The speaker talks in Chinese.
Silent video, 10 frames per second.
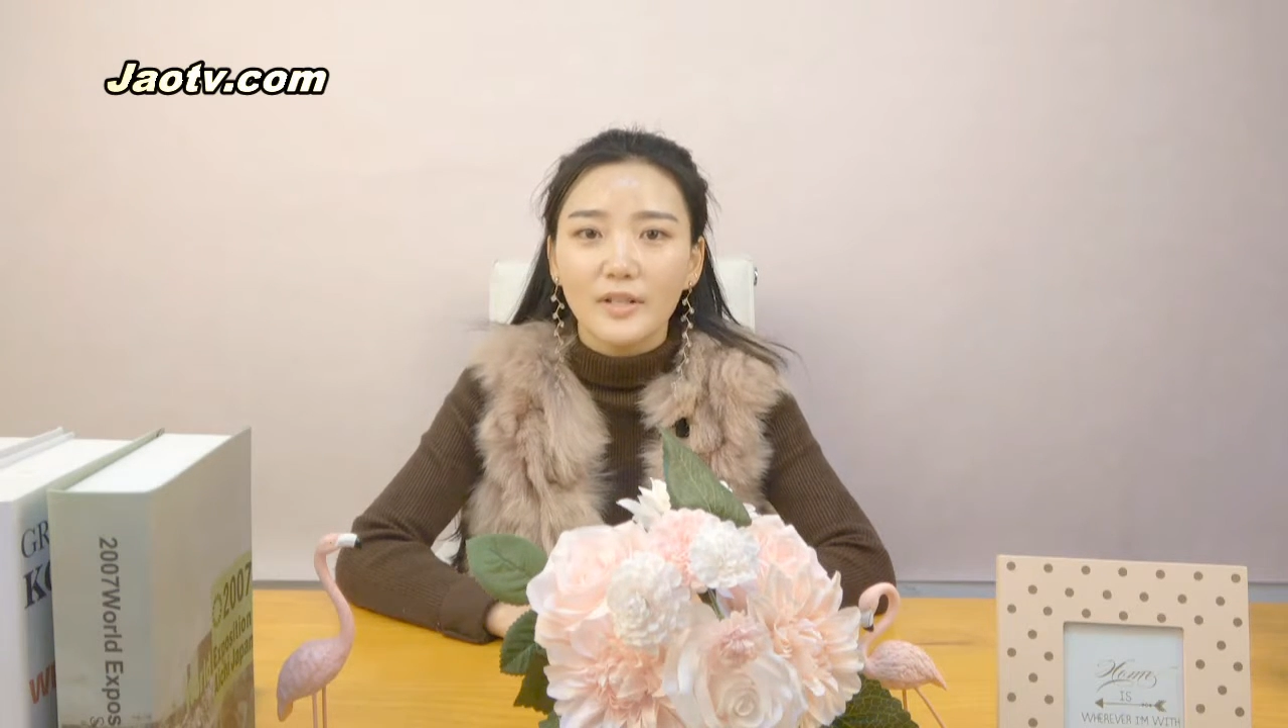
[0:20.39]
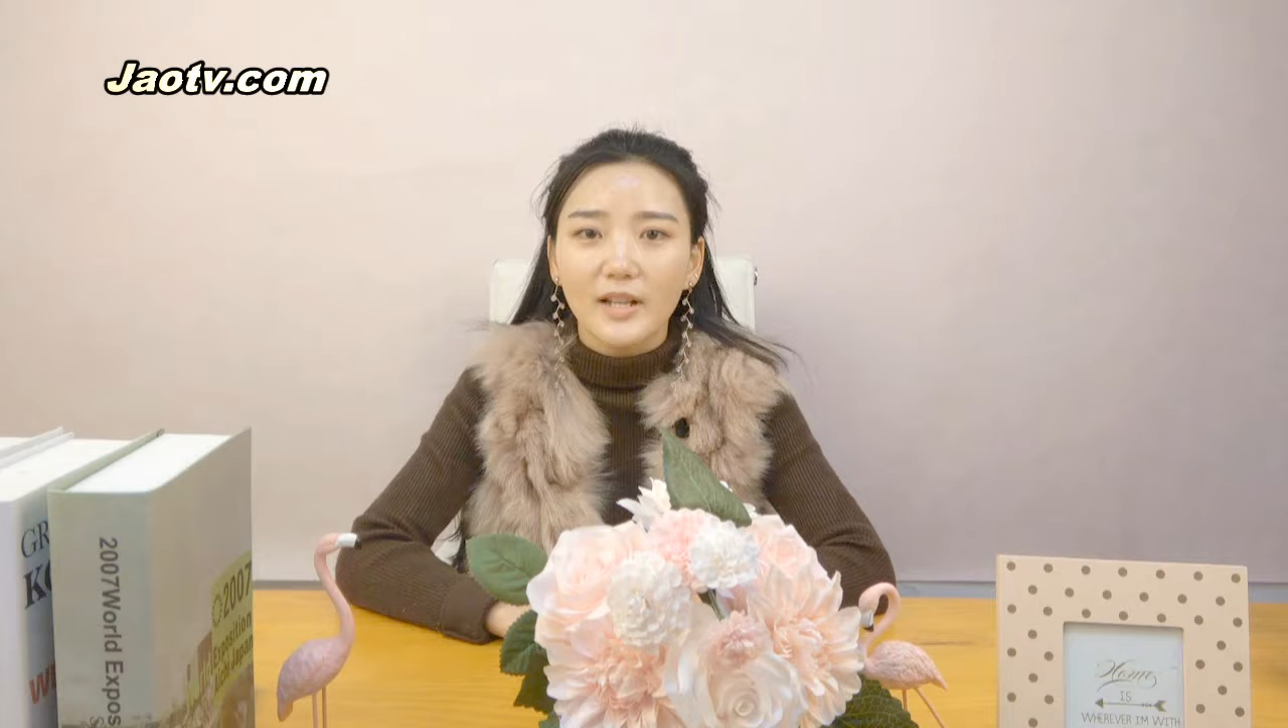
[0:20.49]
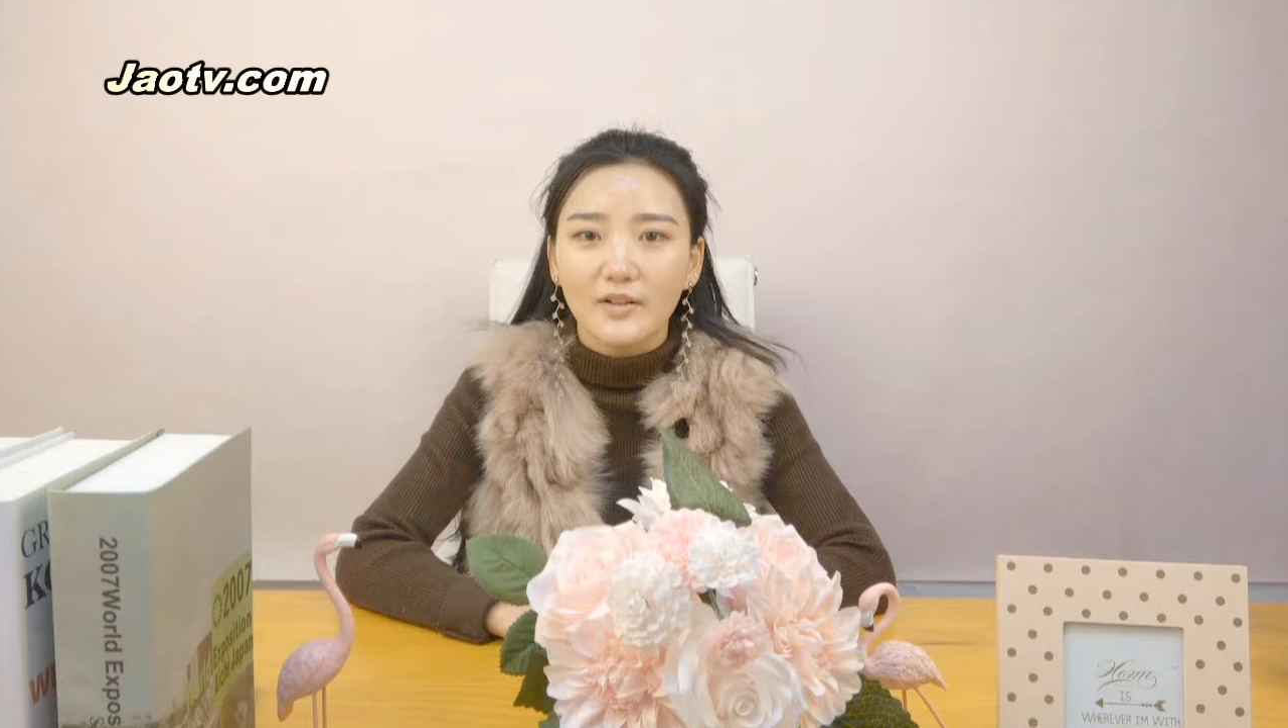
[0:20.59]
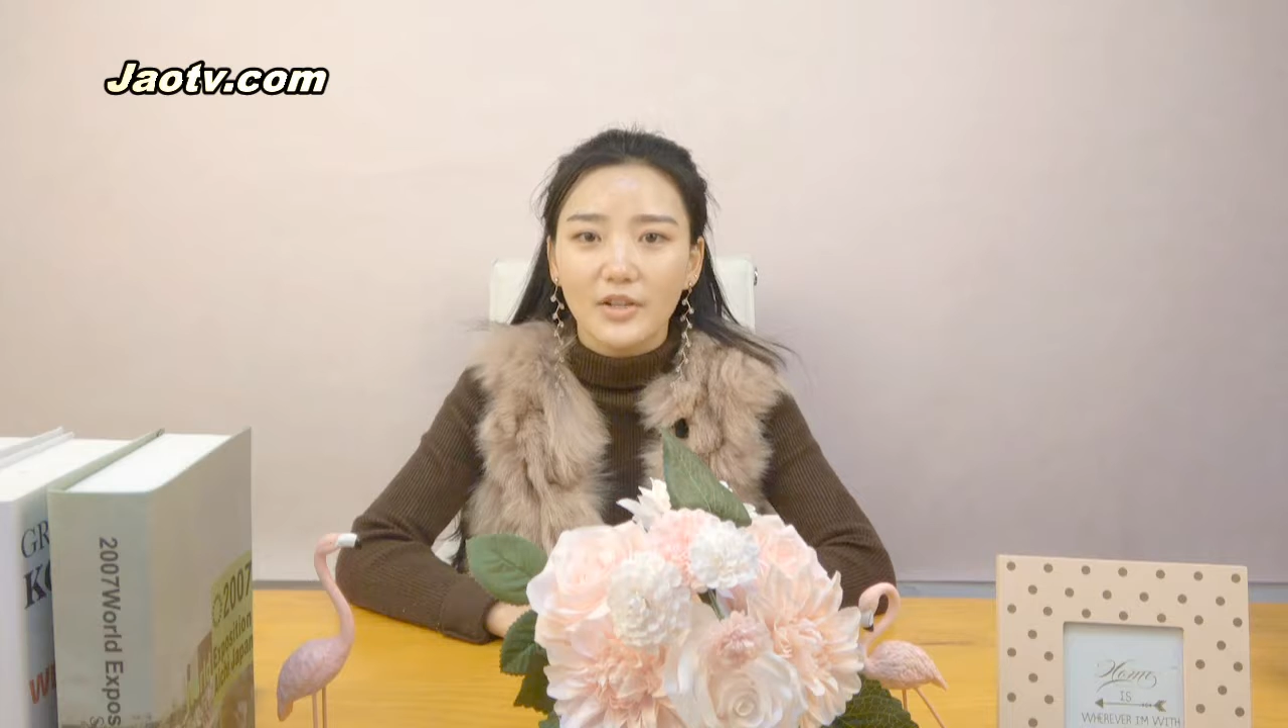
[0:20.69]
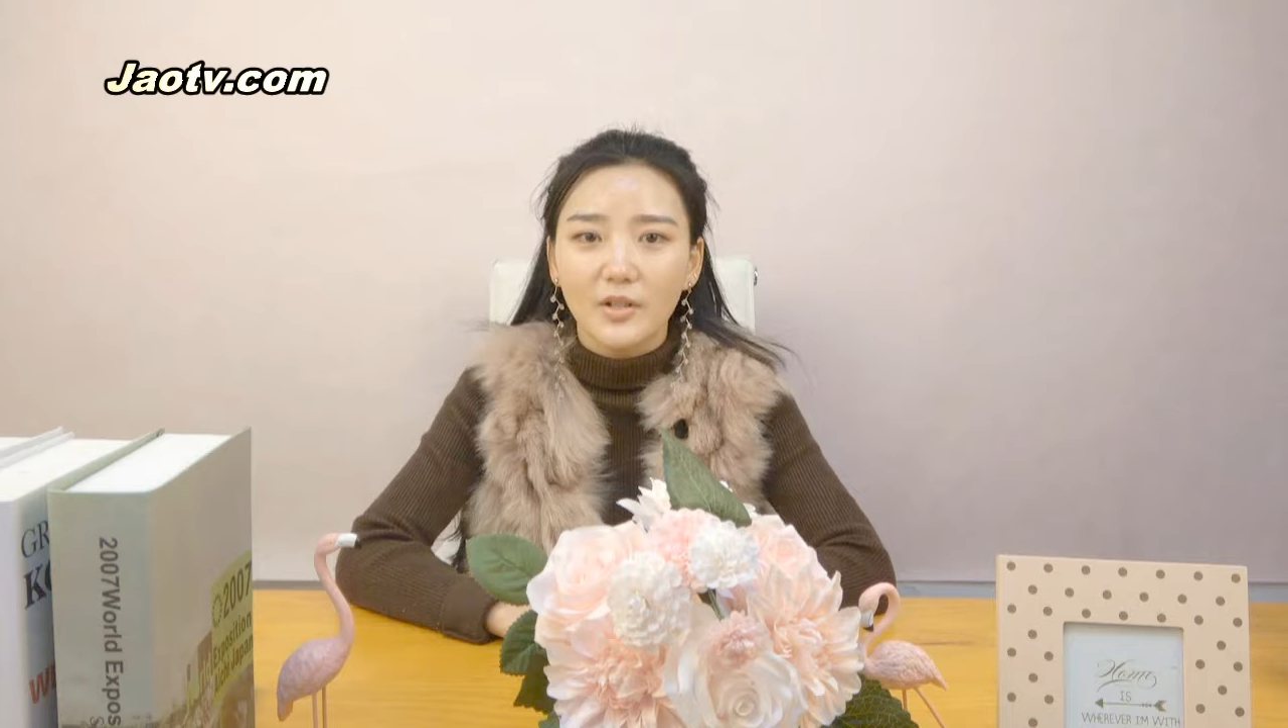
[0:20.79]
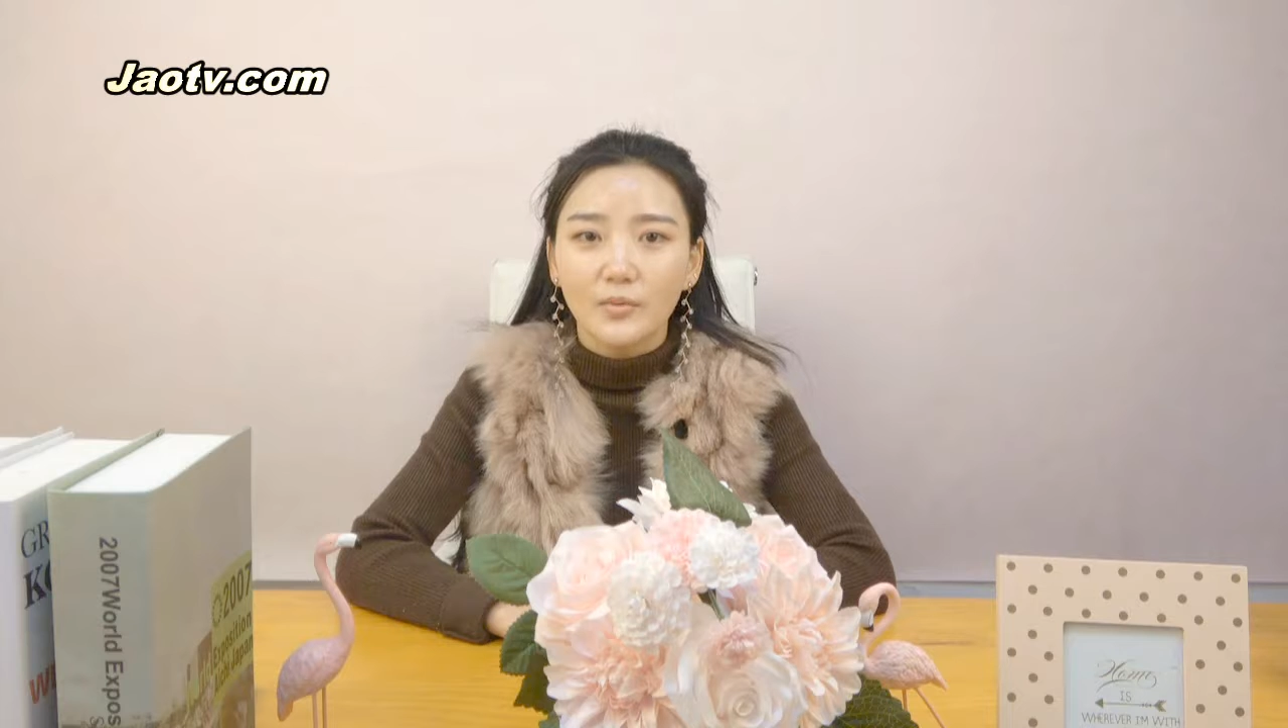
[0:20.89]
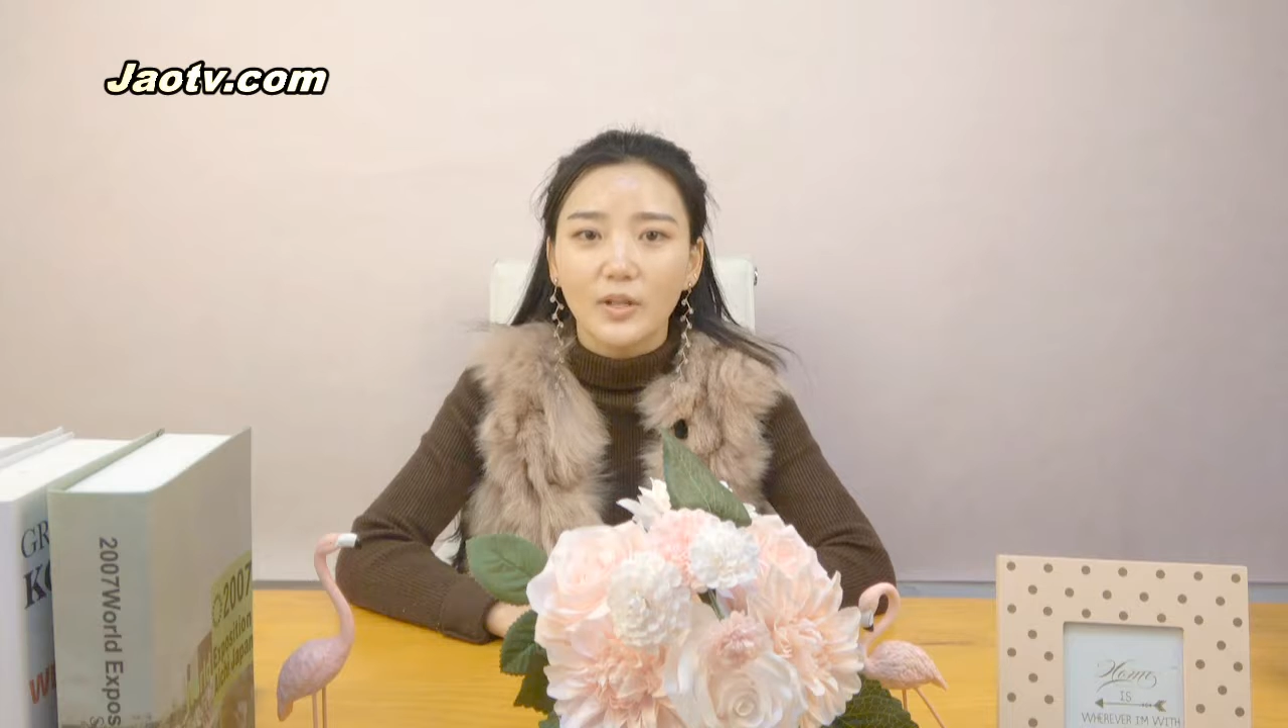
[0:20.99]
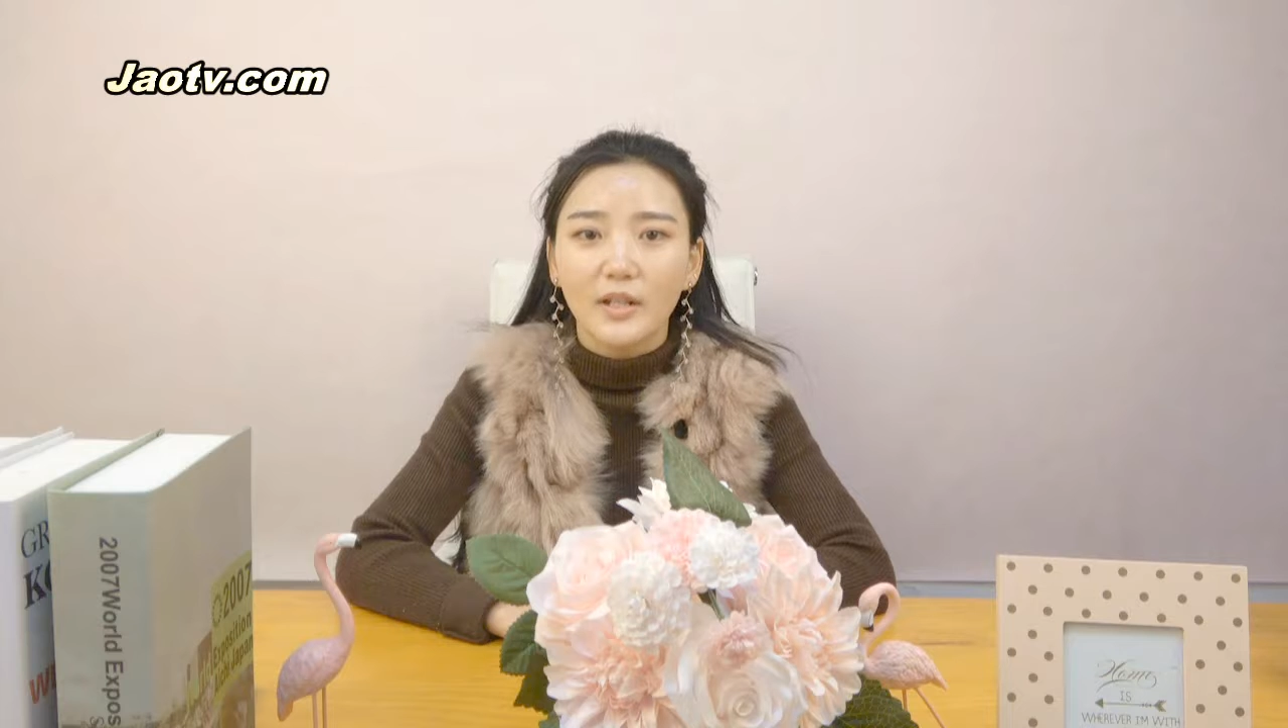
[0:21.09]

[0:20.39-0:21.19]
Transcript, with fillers: 想深入